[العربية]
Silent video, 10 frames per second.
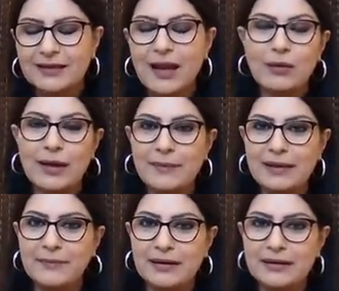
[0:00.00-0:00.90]
كوكب
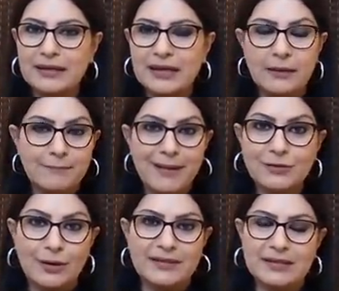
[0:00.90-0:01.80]
المريخ
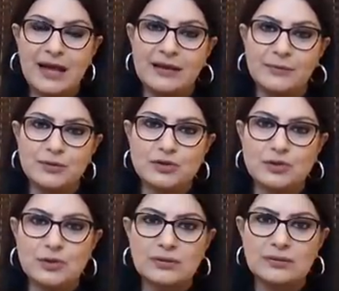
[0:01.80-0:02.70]
بعده عم يتنقل
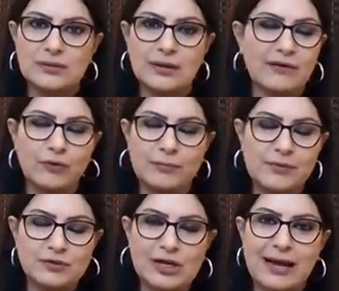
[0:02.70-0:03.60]
ببرجكم عفوا
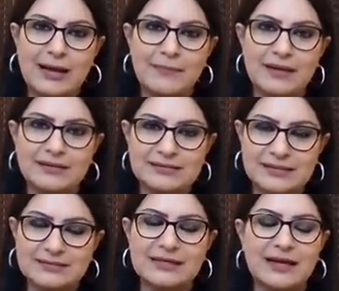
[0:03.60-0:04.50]
ببرج الحمل
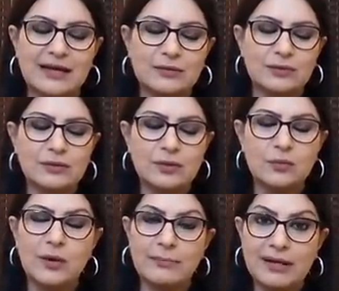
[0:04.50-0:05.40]
الصديق لإلكم
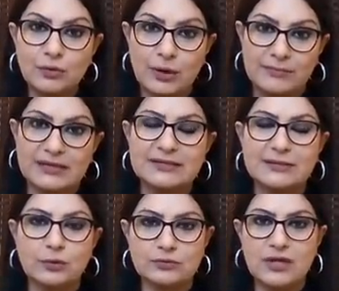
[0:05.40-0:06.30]
وبعده عم
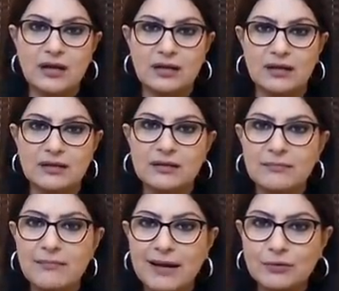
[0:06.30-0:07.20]
بيعطيكم طاقه
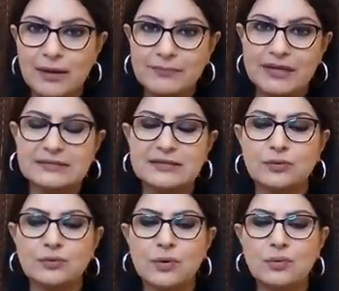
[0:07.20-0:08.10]
بعده عم
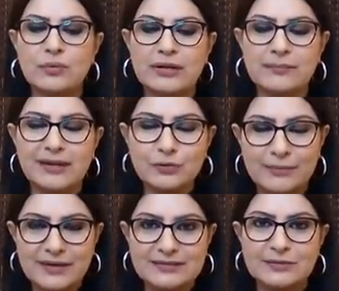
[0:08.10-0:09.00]
بيعطيكم قوة بعده
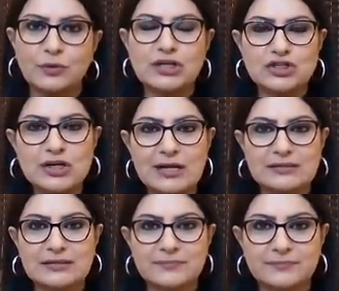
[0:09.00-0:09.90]
عم بيعطيكم
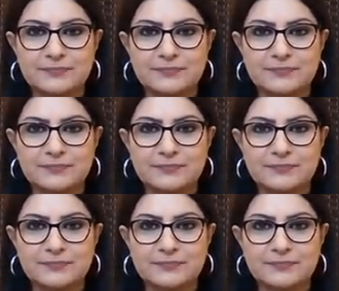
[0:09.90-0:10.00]
نشاط